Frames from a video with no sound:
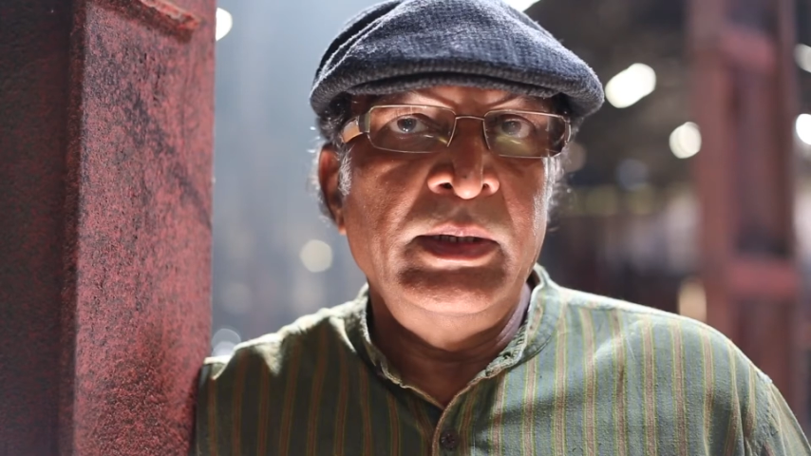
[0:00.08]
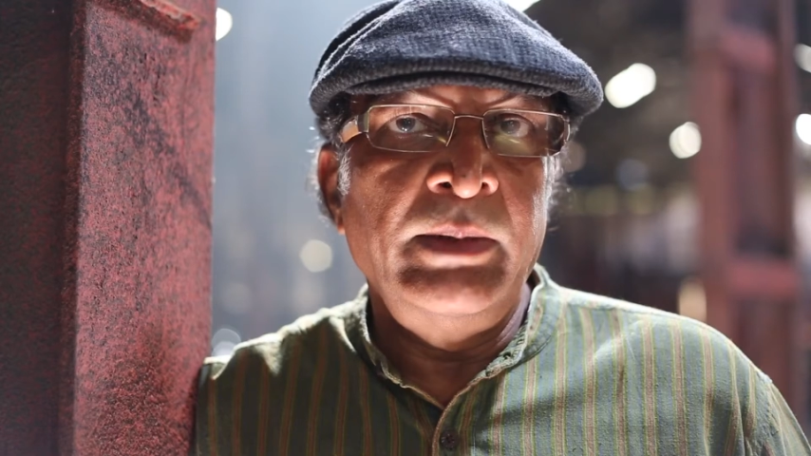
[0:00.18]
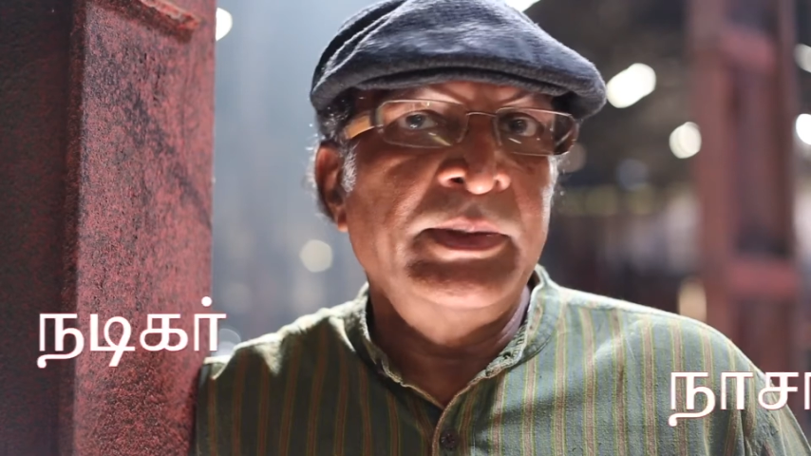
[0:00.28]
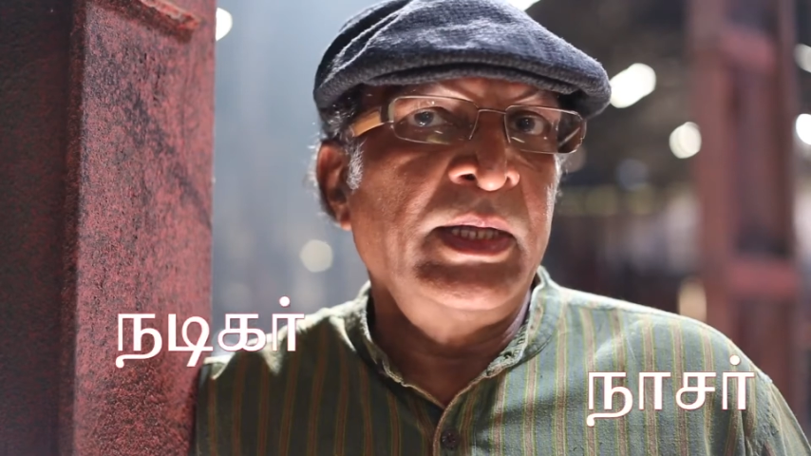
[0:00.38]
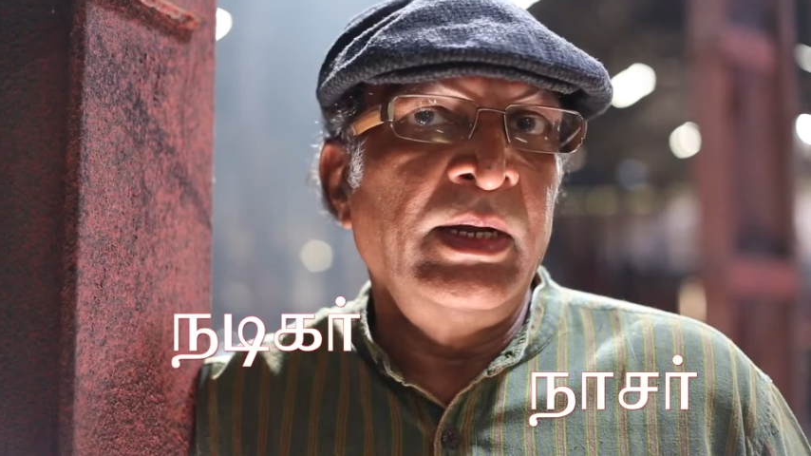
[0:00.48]

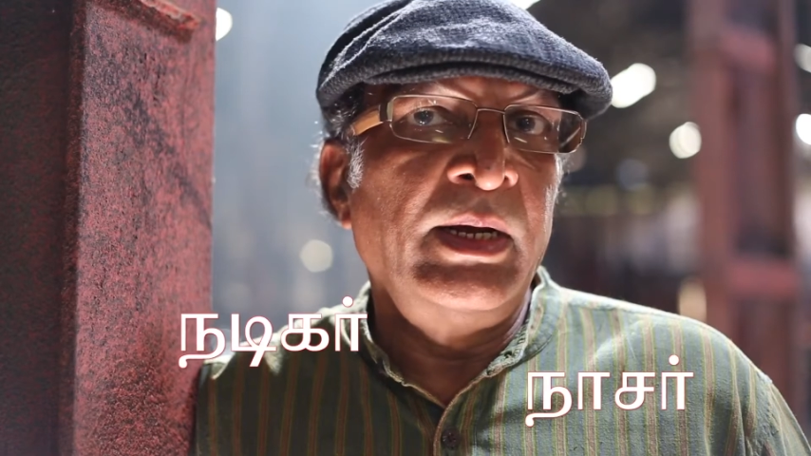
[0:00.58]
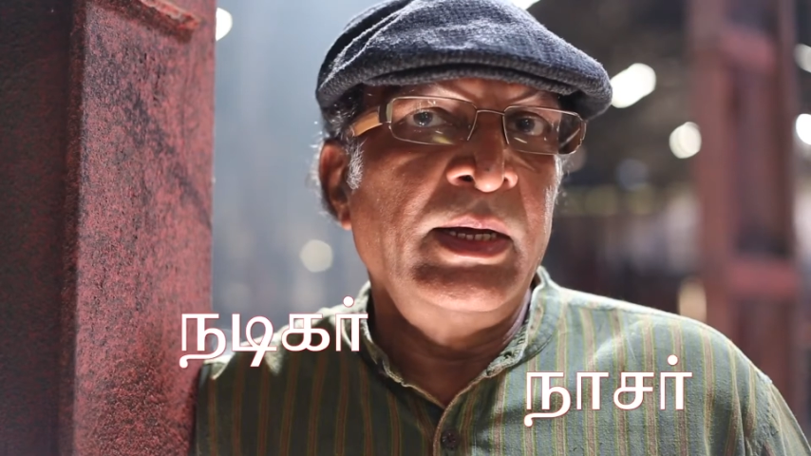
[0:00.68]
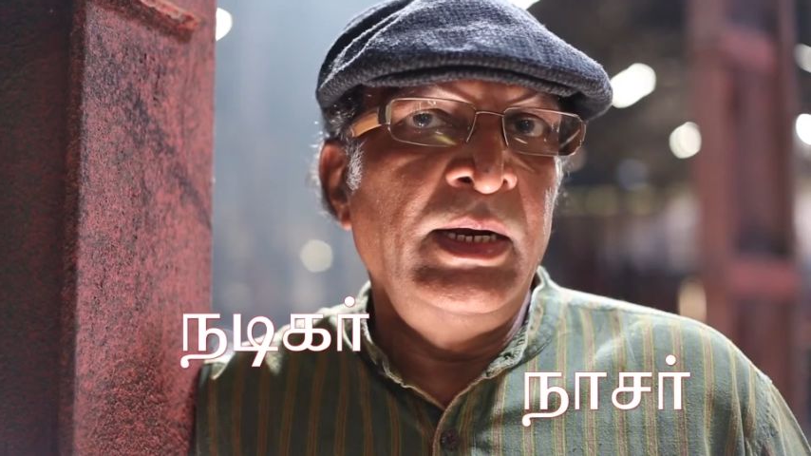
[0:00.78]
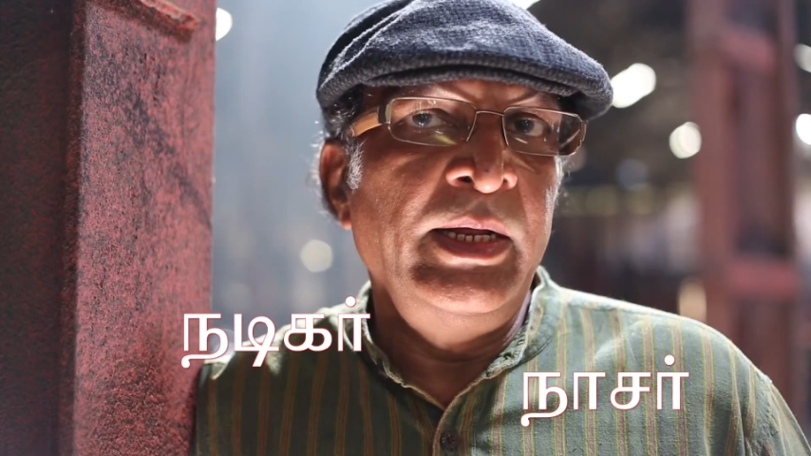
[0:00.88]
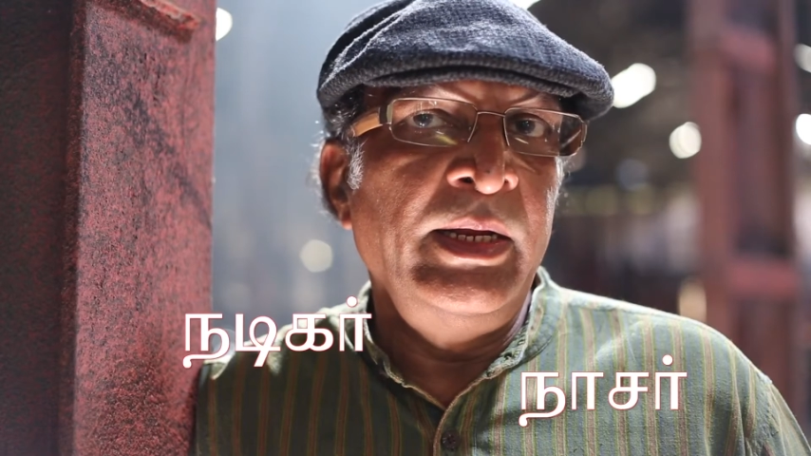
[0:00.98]
இப்போ தான் நான்
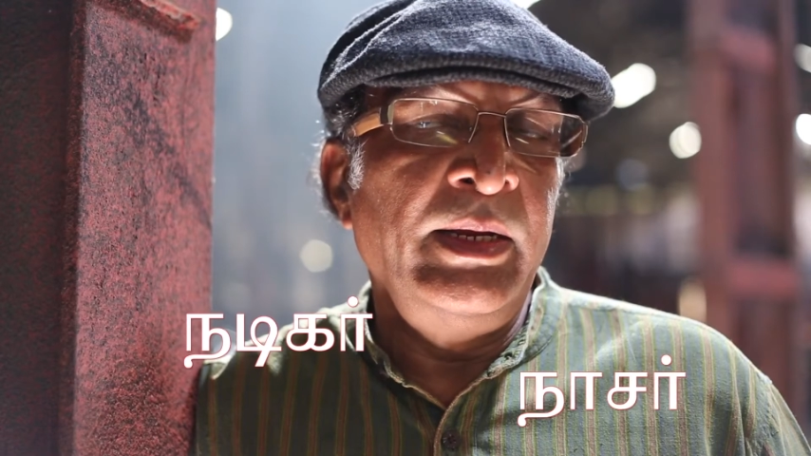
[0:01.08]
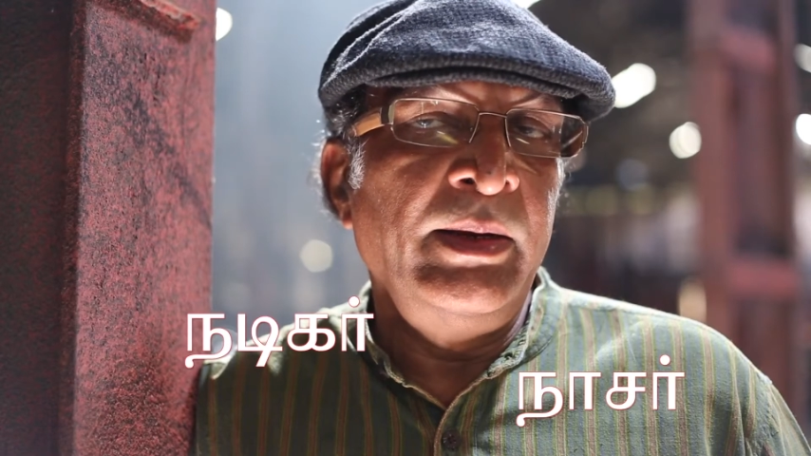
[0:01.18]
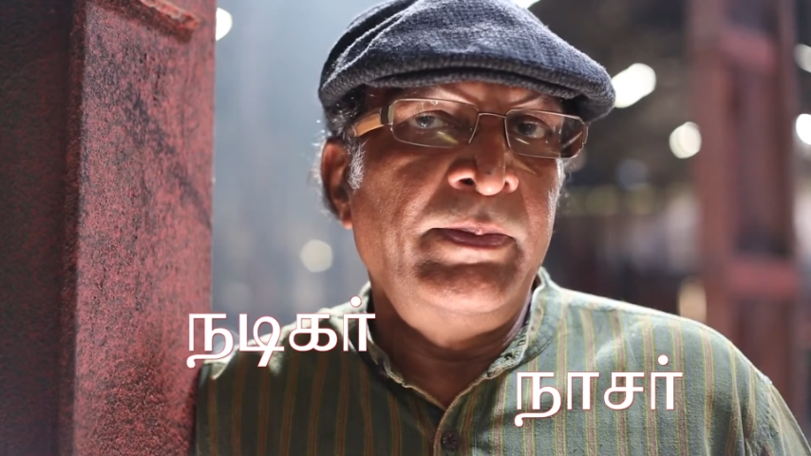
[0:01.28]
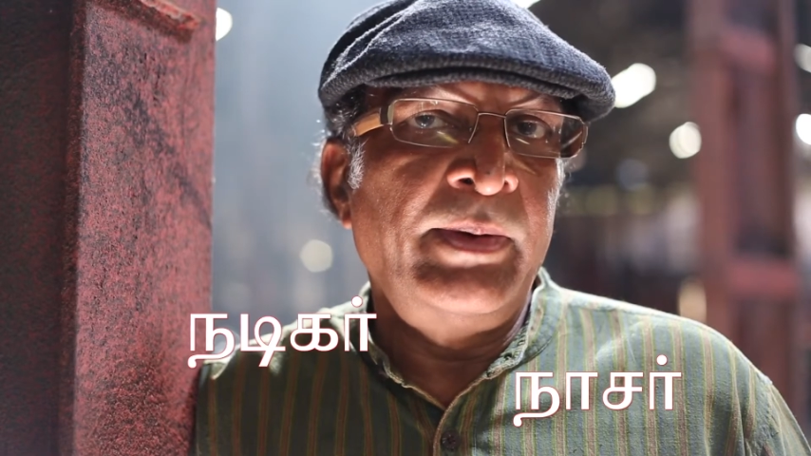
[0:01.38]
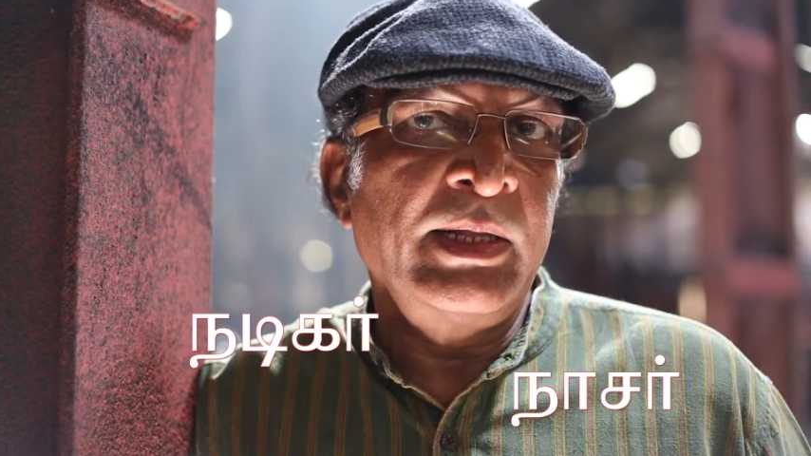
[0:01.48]
அரளி
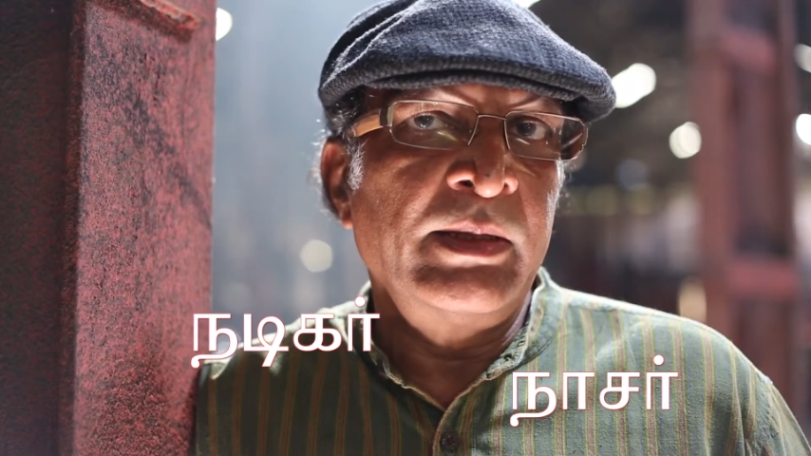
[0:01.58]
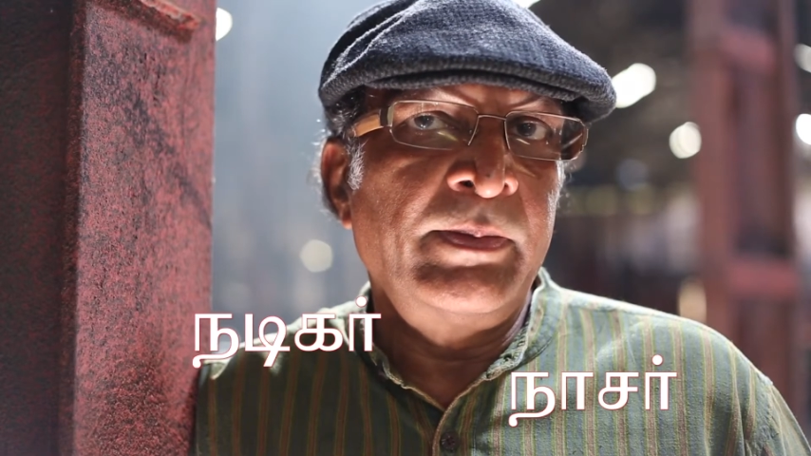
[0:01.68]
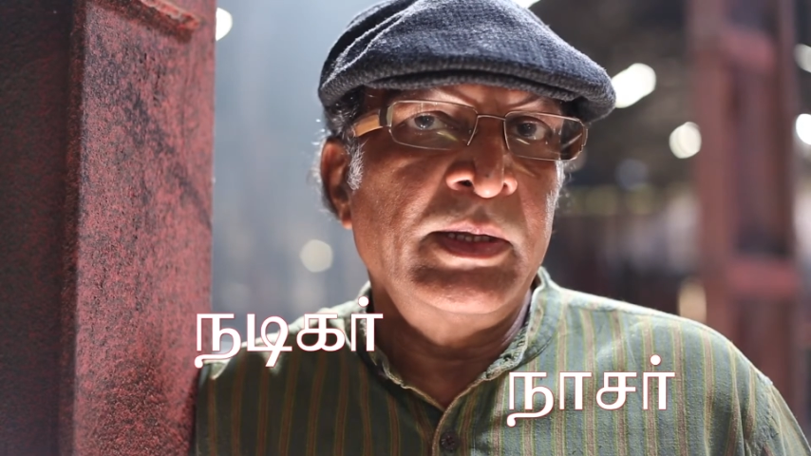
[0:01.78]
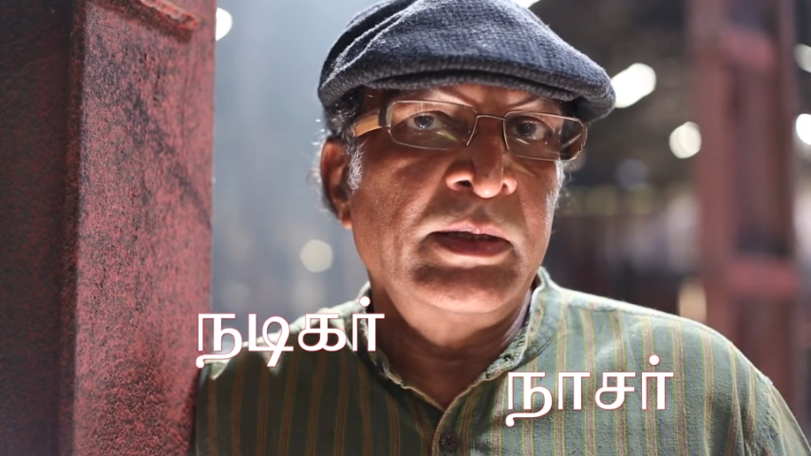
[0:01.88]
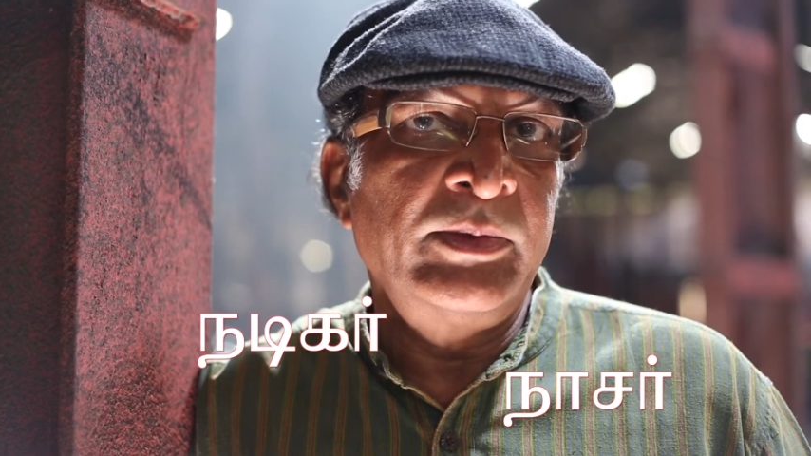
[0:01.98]
படத்தை
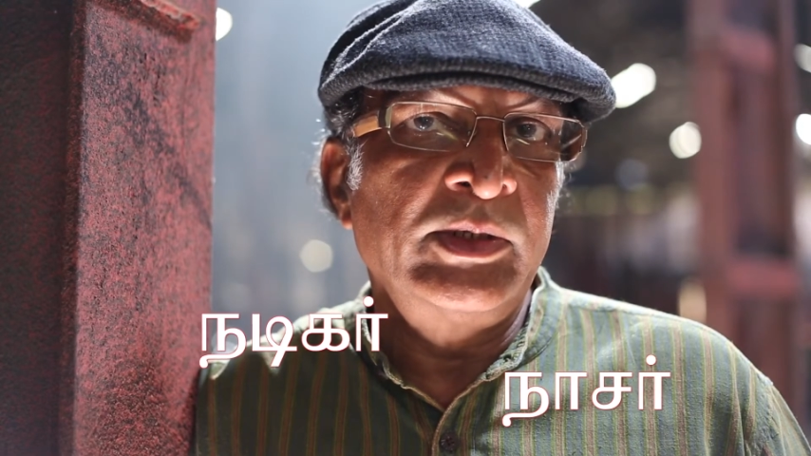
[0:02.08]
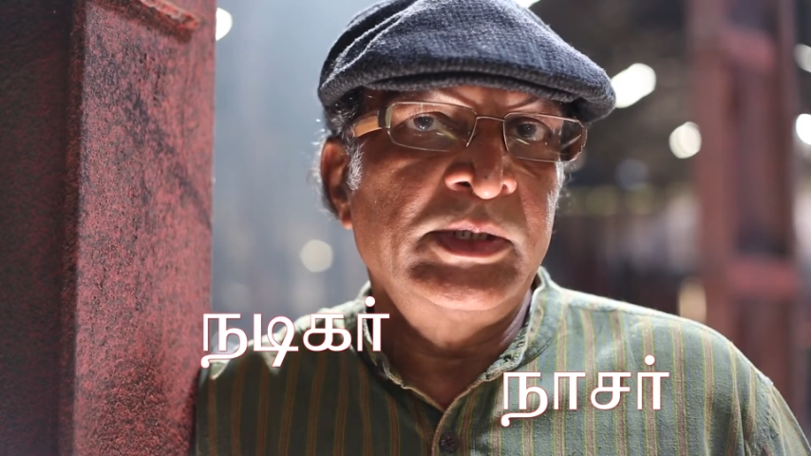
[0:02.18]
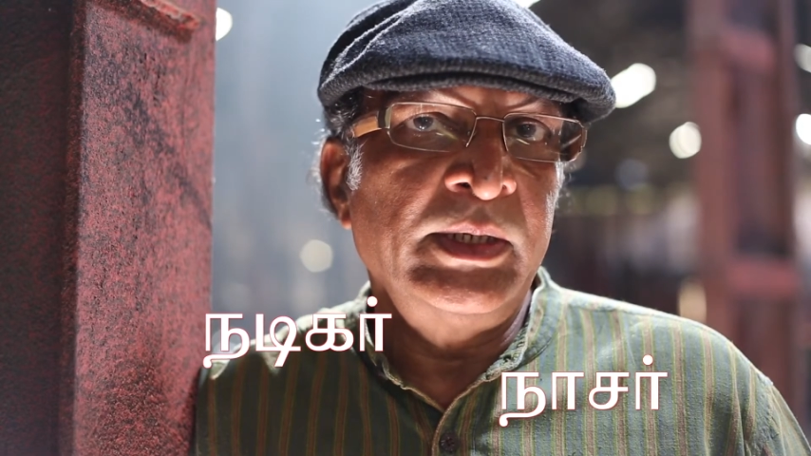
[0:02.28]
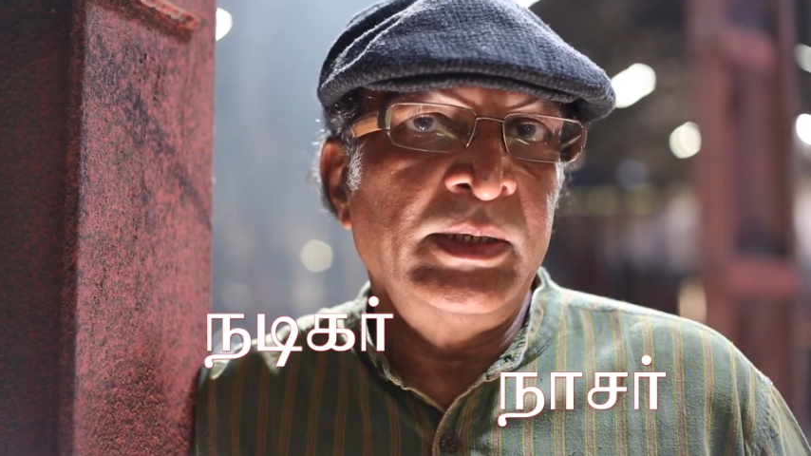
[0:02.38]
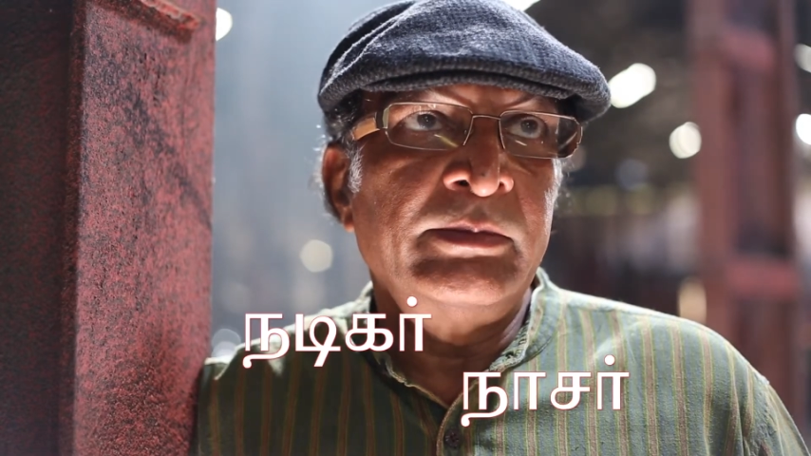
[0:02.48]
பார்த்து
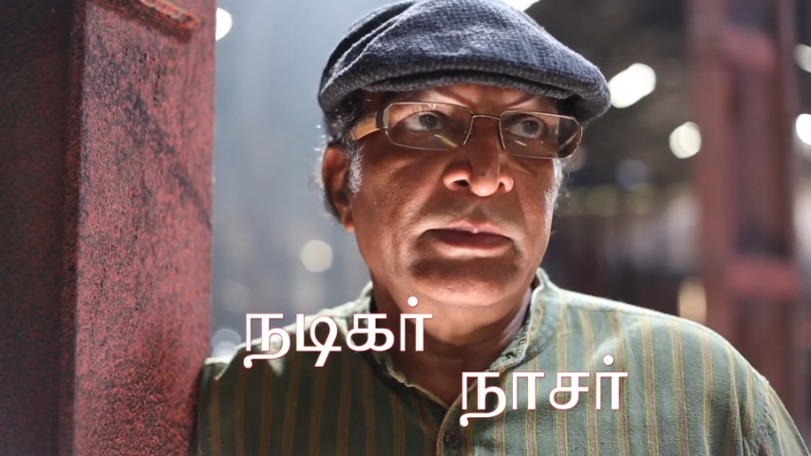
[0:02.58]
முடித்தேன்